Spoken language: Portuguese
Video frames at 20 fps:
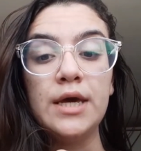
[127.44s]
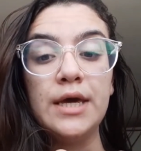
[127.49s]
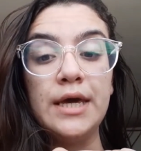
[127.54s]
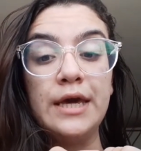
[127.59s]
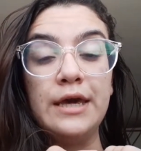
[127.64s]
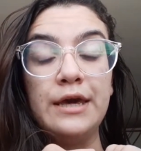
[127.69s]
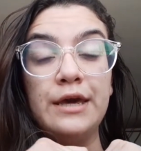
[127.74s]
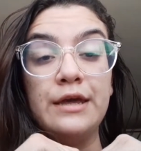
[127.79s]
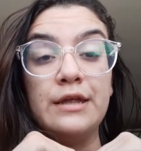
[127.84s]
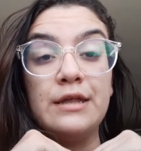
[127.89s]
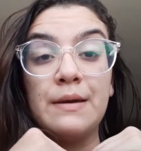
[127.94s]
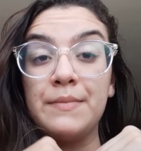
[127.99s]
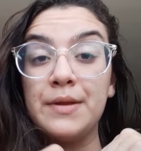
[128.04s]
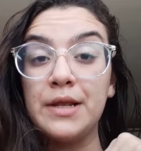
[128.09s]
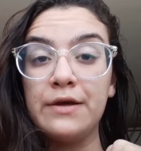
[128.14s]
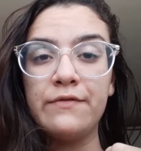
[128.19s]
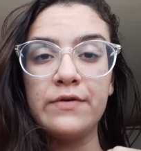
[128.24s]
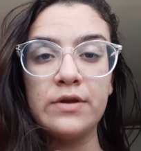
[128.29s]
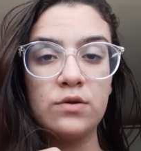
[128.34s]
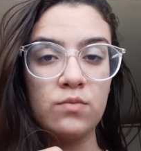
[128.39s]
E tá me
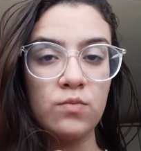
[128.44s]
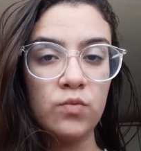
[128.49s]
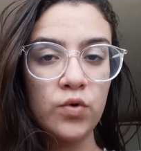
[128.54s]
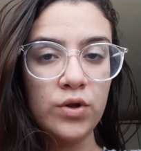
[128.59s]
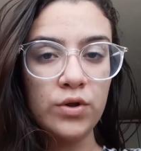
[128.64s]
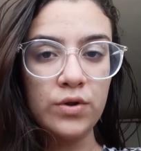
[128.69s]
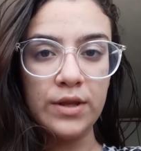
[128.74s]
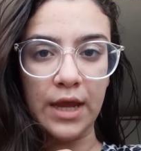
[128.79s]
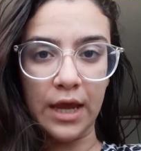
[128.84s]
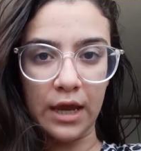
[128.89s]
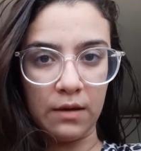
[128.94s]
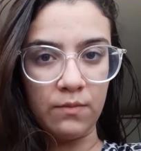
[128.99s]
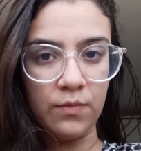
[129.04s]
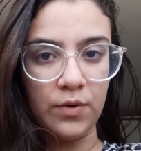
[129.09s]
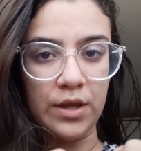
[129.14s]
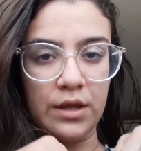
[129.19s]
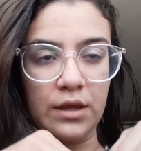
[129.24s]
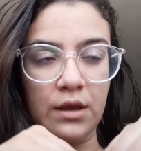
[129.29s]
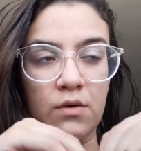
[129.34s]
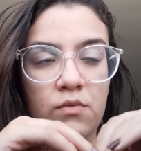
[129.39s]
levando muito
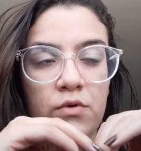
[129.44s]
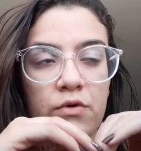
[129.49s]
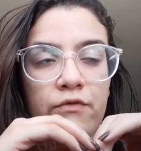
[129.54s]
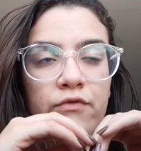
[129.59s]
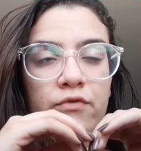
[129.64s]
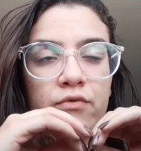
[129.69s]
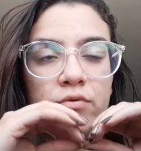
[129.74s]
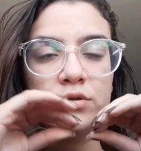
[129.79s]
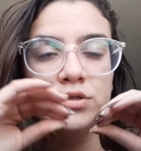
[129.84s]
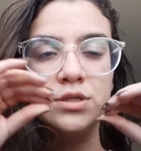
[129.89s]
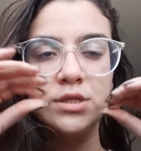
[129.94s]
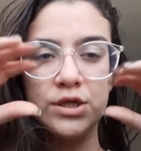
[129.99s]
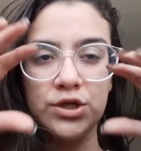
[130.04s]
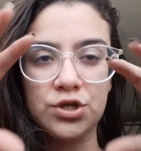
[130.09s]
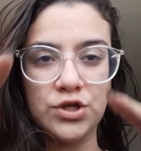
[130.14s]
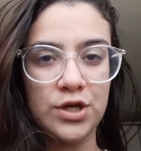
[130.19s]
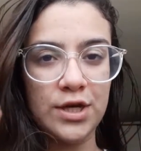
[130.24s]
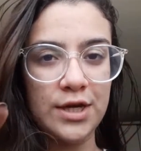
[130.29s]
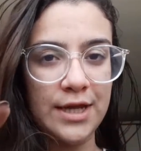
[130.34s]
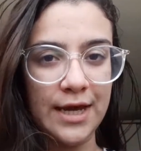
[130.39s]
tempo, então eu vou
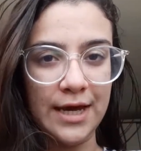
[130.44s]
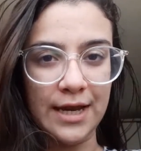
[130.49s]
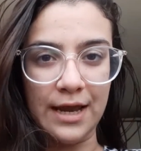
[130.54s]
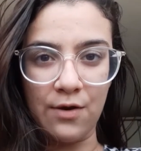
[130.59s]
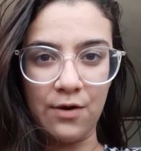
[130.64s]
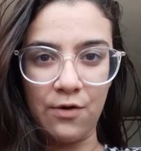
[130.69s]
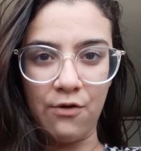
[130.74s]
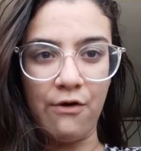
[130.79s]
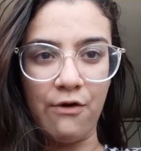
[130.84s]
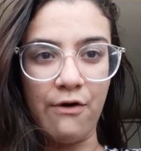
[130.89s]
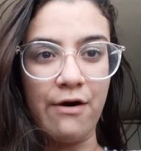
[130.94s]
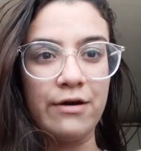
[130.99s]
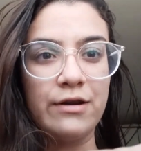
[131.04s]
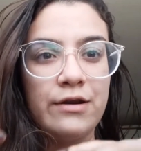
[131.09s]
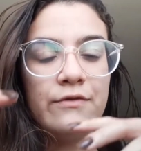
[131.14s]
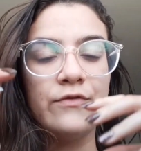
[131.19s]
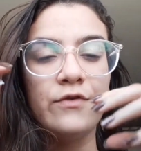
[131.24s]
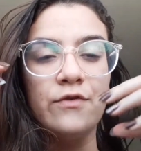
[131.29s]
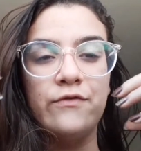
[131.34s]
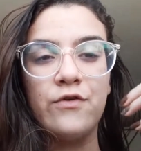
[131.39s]
desistir dela
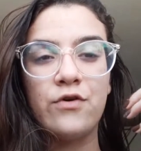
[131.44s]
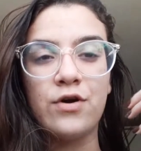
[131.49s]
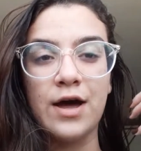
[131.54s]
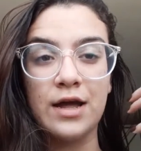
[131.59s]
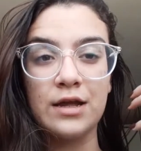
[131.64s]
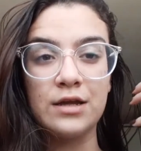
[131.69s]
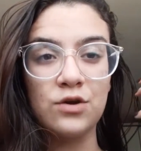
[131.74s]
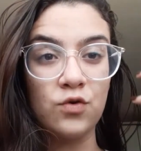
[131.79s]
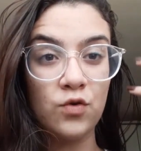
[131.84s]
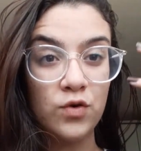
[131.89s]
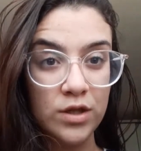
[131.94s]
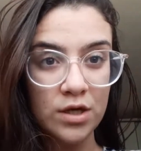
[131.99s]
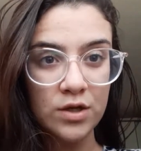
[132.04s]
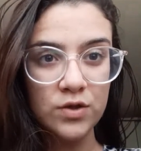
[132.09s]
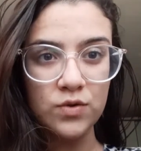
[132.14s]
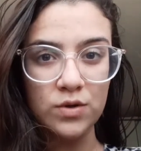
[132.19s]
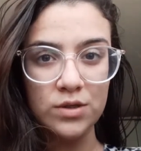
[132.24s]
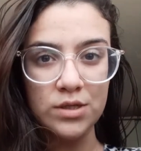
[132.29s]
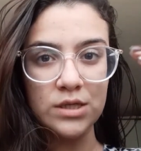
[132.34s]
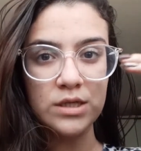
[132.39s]
agora, vou focar em
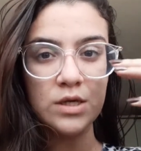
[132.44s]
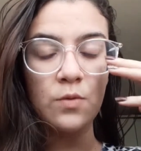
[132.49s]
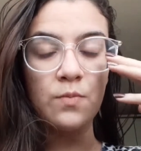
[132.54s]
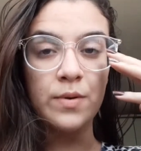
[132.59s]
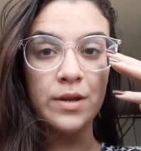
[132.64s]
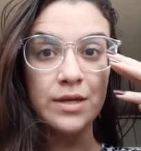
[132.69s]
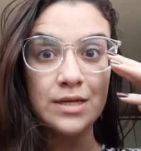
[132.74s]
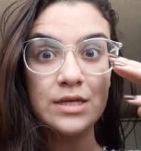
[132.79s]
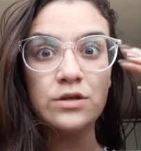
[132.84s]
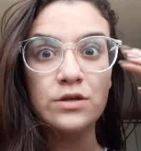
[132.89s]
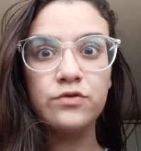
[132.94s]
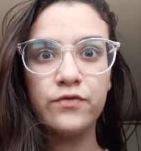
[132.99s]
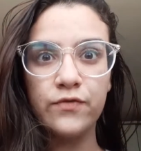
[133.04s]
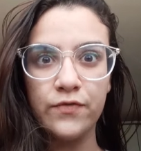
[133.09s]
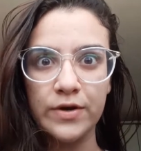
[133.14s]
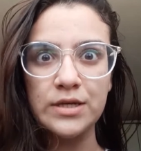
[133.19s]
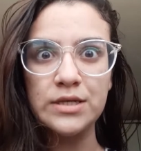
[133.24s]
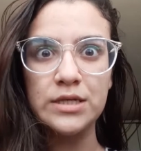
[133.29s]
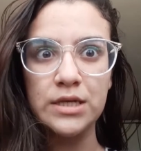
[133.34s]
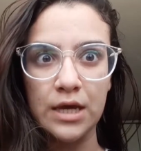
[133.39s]
outras coisas que eu preciso
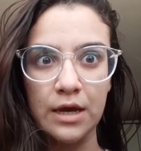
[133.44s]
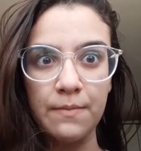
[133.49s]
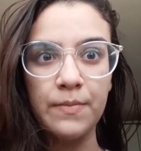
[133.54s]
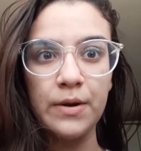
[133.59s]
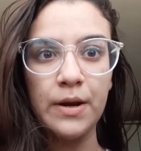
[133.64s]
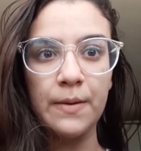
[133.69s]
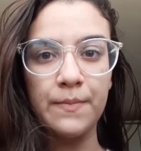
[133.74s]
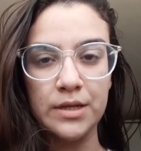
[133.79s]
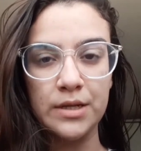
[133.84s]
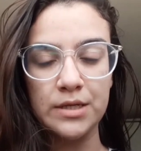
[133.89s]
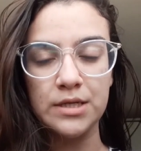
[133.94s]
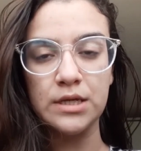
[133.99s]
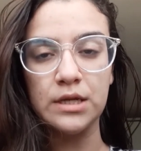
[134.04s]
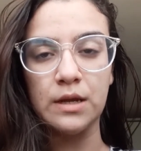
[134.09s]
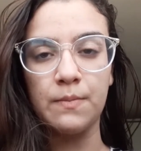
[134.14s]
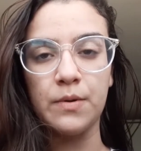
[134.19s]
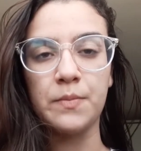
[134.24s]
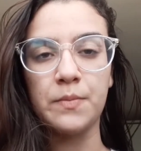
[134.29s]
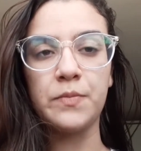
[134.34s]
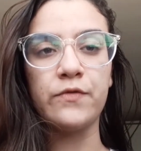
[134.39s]
fazer para
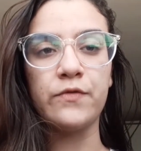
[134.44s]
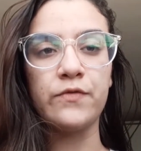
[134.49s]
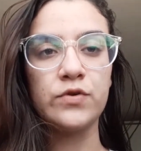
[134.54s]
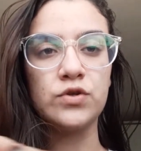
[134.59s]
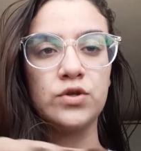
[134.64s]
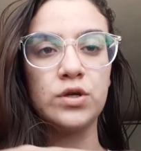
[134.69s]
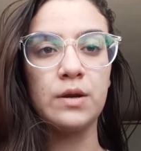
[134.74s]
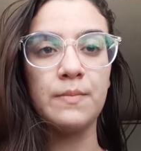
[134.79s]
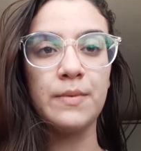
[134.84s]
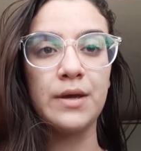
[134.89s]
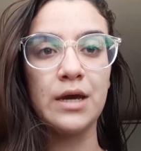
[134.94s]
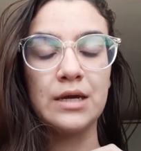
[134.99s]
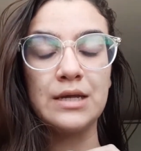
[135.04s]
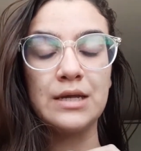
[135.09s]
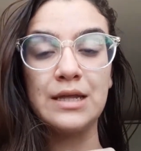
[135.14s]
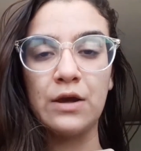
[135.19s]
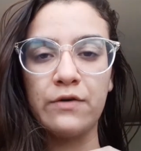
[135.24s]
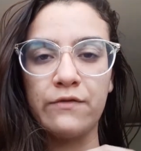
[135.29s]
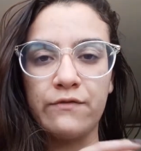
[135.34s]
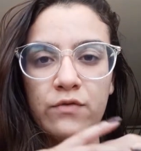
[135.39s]
apresentar para a professora amanhã
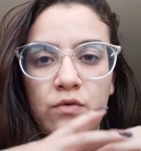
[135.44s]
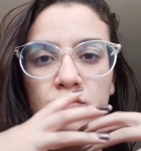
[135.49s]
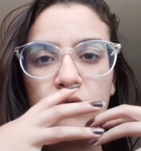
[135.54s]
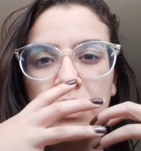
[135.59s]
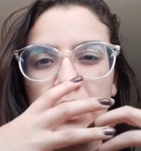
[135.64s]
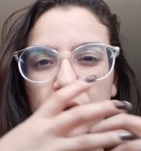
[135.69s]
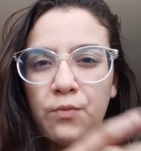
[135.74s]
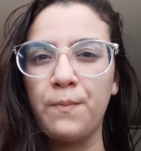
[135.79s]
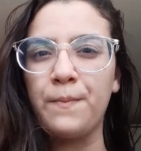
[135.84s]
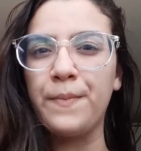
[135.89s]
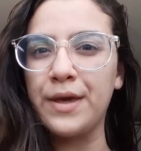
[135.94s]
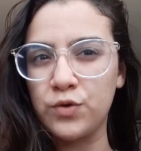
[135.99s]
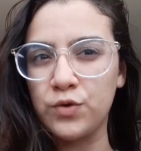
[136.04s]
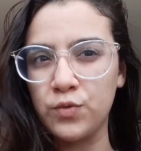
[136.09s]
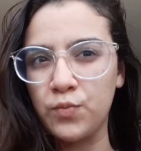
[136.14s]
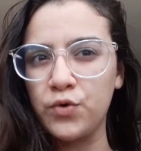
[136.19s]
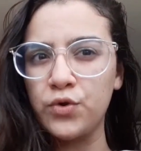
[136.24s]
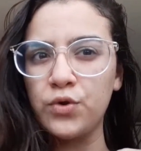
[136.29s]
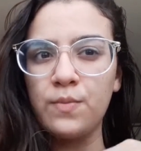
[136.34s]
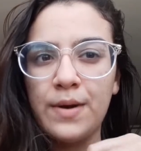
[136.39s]
que tem, vão ter um
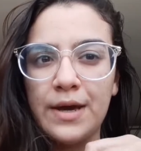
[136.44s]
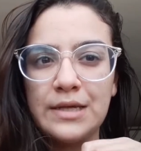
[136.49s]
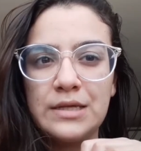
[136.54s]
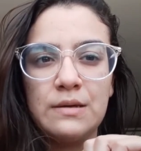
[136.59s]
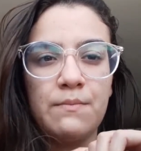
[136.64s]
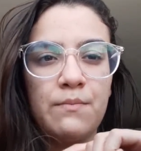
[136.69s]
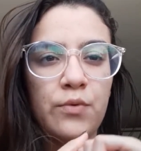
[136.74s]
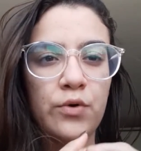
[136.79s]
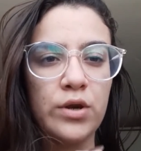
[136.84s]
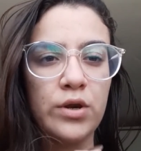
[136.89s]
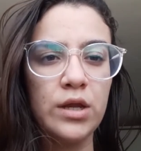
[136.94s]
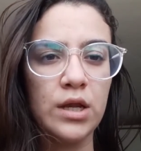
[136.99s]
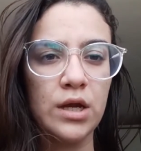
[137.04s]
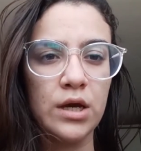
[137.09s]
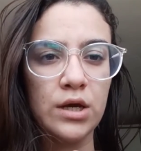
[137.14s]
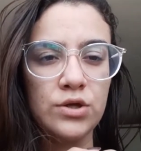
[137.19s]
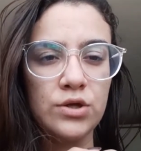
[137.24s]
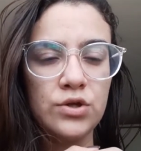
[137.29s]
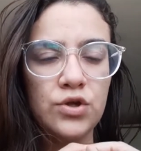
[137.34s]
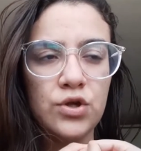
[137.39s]
peso muito mais
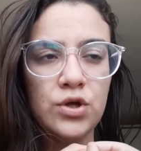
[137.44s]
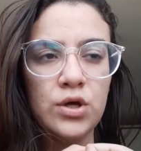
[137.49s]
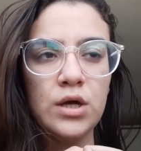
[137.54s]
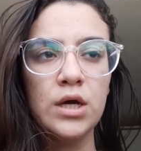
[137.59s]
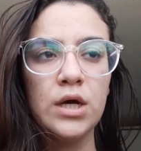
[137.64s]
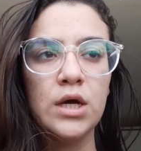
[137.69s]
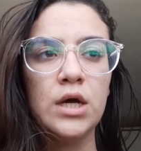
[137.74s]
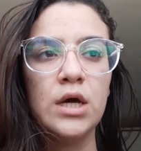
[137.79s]
importante